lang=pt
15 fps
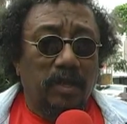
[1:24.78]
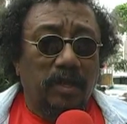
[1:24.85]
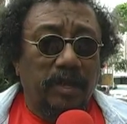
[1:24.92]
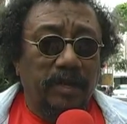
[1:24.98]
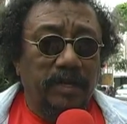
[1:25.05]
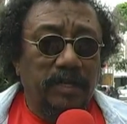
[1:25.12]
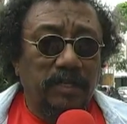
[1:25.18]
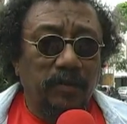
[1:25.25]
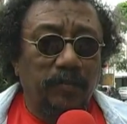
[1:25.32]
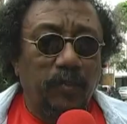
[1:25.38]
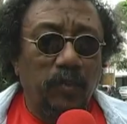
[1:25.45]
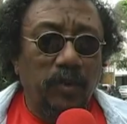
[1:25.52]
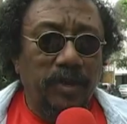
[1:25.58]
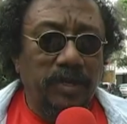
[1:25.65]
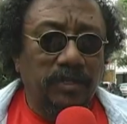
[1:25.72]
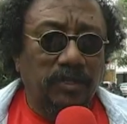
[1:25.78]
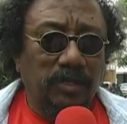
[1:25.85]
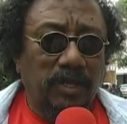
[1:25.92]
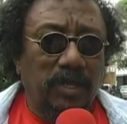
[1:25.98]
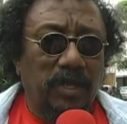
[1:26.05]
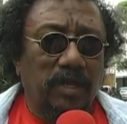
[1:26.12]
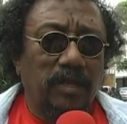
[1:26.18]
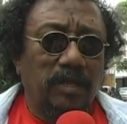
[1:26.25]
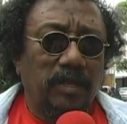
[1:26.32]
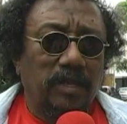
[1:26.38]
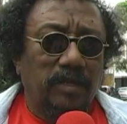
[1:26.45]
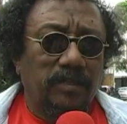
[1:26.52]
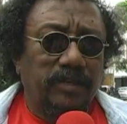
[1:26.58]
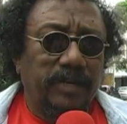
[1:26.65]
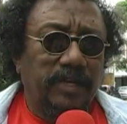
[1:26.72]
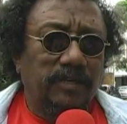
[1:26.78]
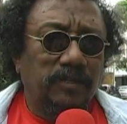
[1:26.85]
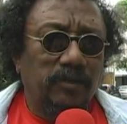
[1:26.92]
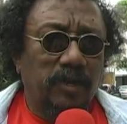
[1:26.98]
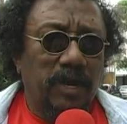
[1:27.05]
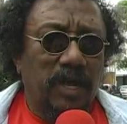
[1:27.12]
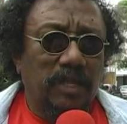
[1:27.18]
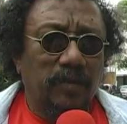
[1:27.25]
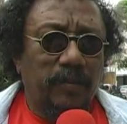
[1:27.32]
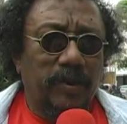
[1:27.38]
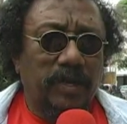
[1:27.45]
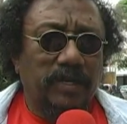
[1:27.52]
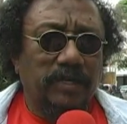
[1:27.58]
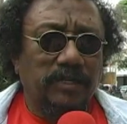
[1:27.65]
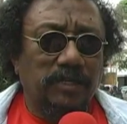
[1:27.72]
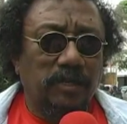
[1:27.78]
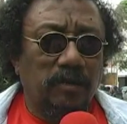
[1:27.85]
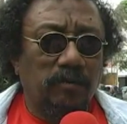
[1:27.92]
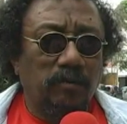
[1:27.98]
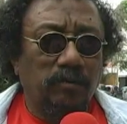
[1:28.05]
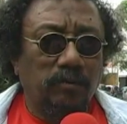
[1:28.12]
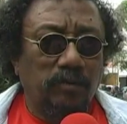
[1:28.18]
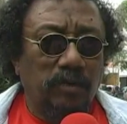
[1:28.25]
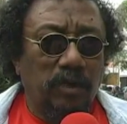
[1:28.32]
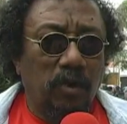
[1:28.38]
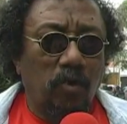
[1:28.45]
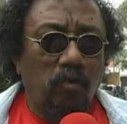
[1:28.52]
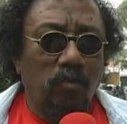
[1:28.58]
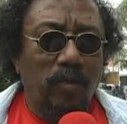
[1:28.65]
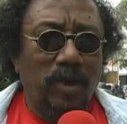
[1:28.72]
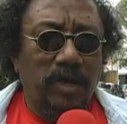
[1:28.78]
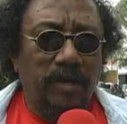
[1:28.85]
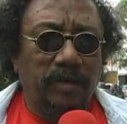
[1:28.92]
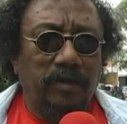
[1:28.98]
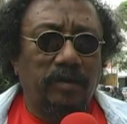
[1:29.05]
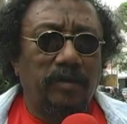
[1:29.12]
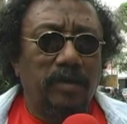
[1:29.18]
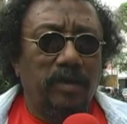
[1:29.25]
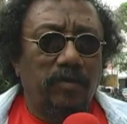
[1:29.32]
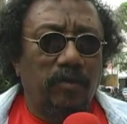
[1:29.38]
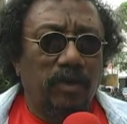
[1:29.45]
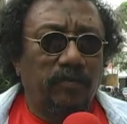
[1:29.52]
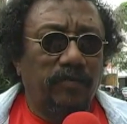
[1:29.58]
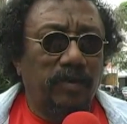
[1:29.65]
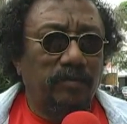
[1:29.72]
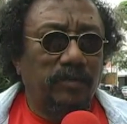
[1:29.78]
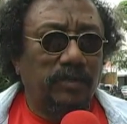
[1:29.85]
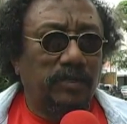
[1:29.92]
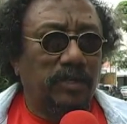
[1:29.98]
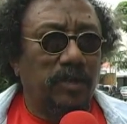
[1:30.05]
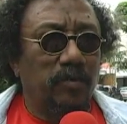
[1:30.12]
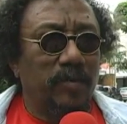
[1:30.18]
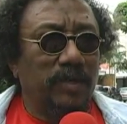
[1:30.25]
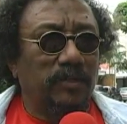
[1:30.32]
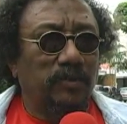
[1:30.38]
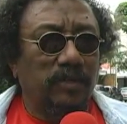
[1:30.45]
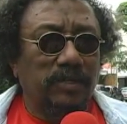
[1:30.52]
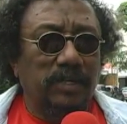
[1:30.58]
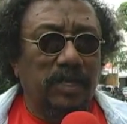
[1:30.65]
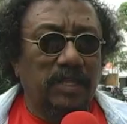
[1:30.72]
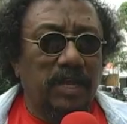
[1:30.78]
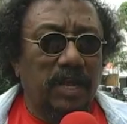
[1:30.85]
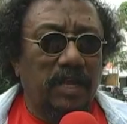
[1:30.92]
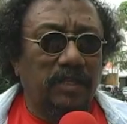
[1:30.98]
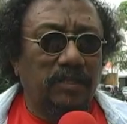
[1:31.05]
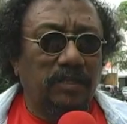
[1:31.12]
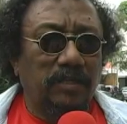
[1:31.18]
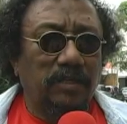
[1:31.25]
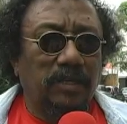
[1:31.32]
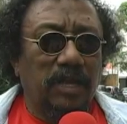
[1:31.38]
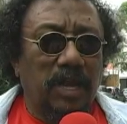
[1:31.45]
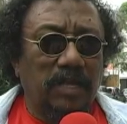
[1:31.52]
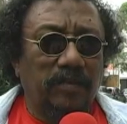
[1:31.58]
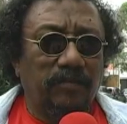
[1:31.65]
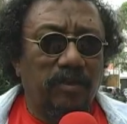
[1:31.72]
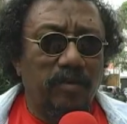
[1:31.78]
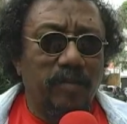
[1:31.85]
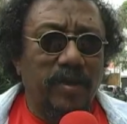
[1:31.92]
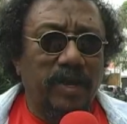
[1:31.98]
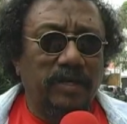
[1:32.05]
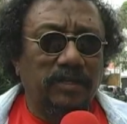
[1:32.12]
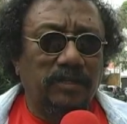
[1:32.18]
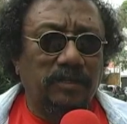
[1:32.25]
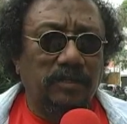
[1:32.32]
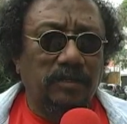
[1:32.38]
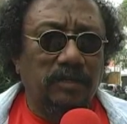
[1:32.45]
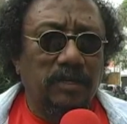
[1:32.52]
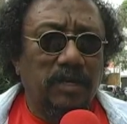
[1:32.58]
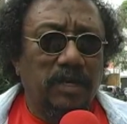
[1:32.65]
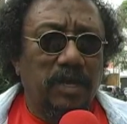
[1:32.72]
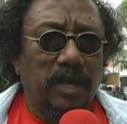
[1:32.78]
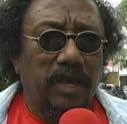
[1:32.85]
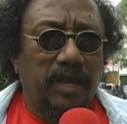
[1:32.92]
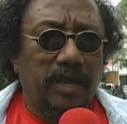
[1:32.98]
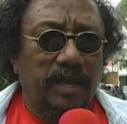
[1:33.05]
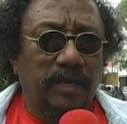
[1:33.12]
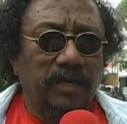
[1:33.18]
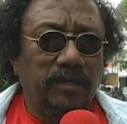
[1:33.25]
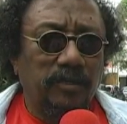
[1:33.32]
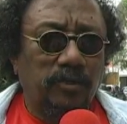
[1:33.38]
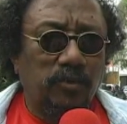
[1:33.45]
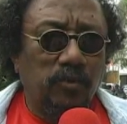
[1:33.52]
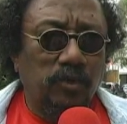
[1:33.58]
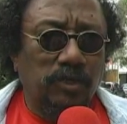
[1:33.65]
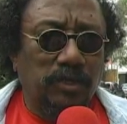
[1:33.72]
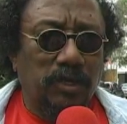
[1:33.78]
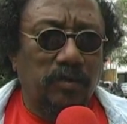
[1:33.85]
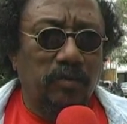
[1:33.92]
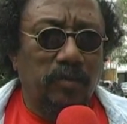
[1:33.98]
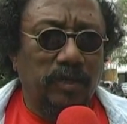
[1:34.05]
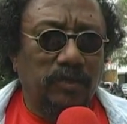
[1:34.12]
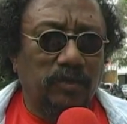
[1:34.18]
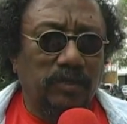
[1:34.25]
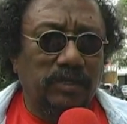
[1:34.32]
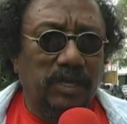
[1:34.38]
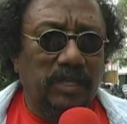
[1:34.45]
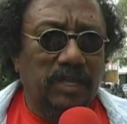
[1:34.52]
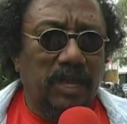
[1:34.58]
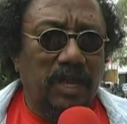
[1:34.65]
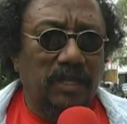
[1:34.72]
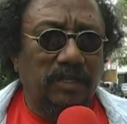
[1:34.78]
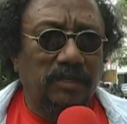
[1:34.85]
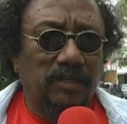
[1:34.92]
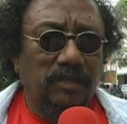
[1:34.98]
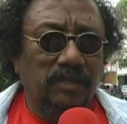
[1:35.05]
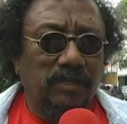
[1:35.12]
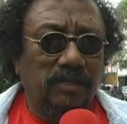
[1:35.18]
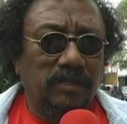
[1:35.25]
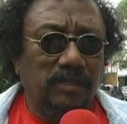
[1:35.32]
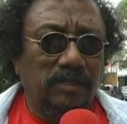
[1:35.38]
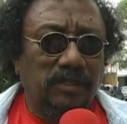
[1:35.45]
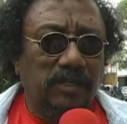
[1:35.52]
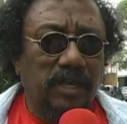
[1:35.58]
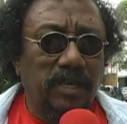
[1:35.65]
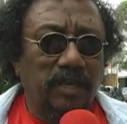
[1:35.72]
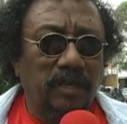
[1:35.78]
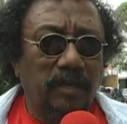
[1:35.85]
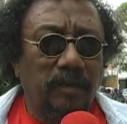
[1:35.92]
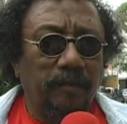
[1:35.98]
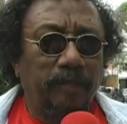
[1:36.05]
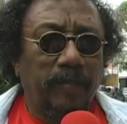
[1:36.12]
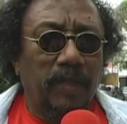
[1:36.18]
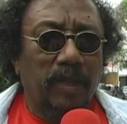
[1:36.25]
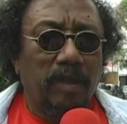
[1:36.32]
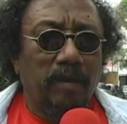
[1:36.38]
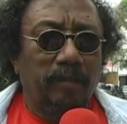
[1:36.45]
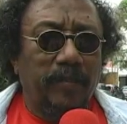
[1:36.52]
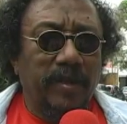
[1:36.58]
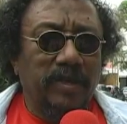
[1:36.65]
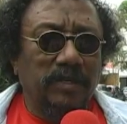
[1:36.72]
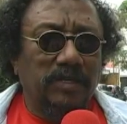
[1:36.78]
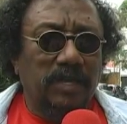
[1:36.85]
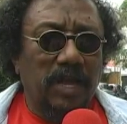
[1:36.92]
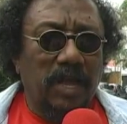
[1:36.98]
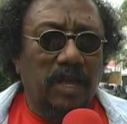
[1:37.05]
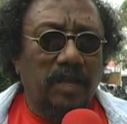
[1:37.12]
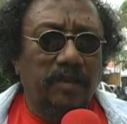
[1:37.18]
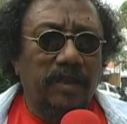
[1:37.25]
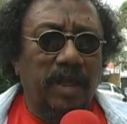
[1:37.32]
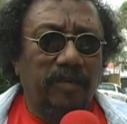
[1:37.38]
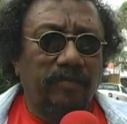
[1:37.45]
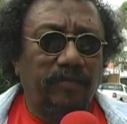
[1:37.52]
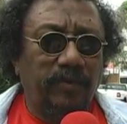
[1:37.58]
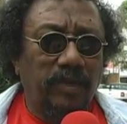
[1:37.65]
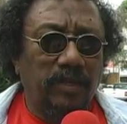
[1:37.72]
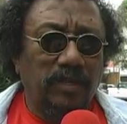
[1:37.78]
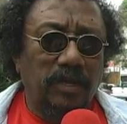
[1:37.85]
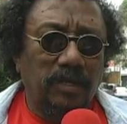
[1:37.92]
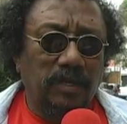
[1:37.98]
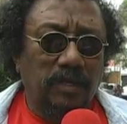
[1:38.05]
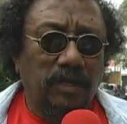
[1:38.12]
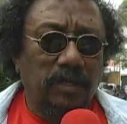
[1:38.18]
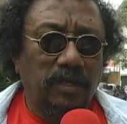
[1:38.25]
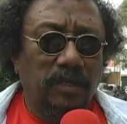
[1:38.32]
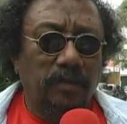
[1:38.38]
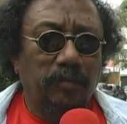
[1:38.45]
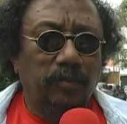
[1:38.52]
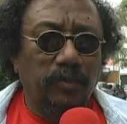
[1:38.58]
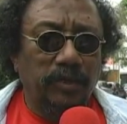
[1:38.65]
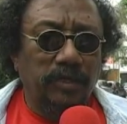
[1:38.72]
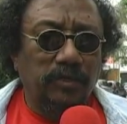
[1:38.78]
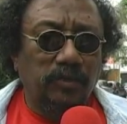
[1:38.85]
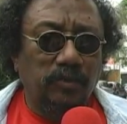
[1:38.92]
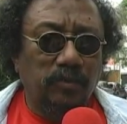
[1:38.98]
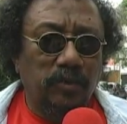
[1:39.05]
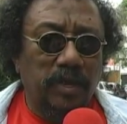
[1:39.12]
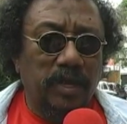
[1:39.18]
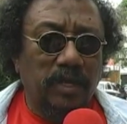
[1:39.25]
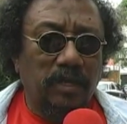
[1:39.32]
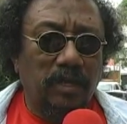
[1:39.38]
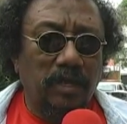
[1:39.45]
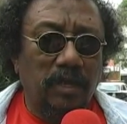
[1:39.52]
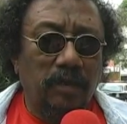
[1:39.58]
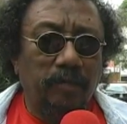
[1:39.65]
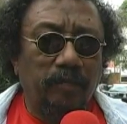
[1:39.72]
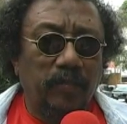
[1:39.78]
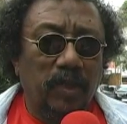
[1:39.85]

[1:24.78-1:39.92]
grande política direcionada para a questão da urbana, nós vamos ter uma sociedade cada vez mais é, injusta, uma sociedade sem pensar na vida. E por isso é que